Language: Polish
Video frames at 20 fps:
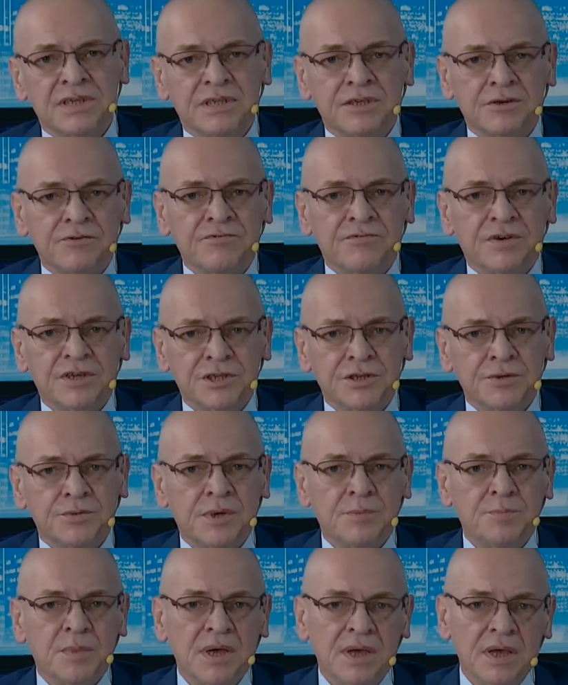
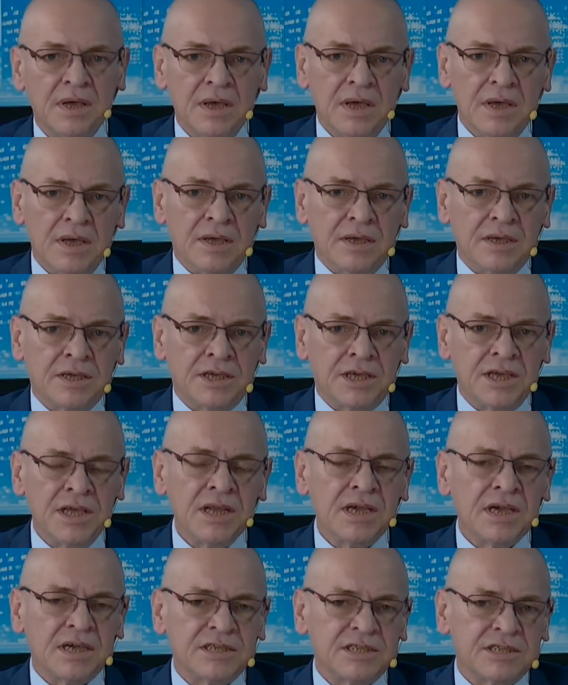zauważyłem,
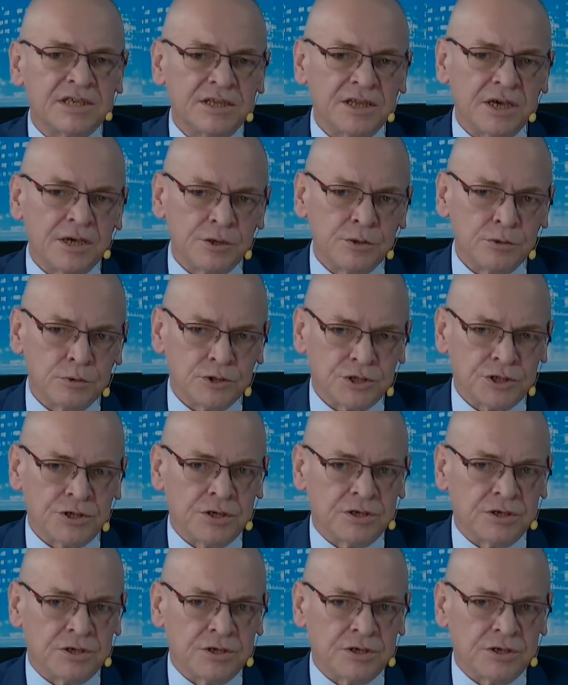kilka scenariuszy